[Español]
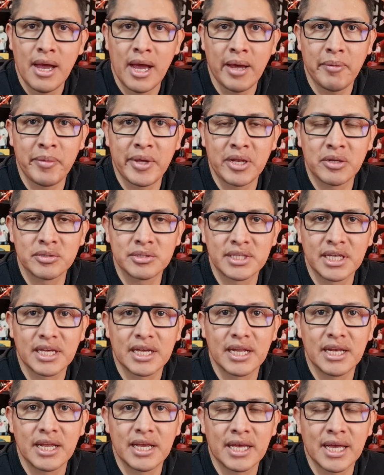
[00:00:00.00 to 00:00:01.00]
a menos de
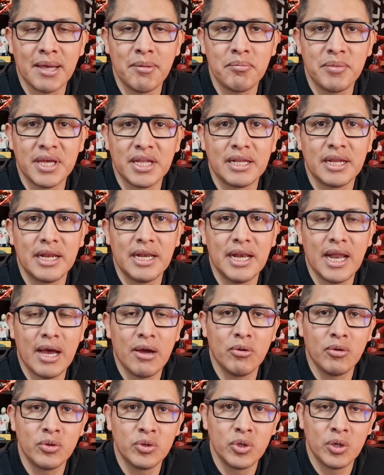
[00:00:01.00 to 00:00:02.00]
que le cambien el
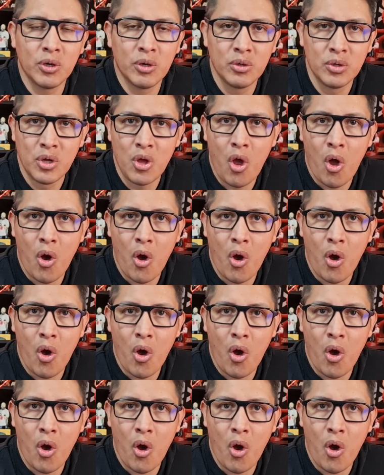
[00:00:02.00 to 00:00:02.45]
audio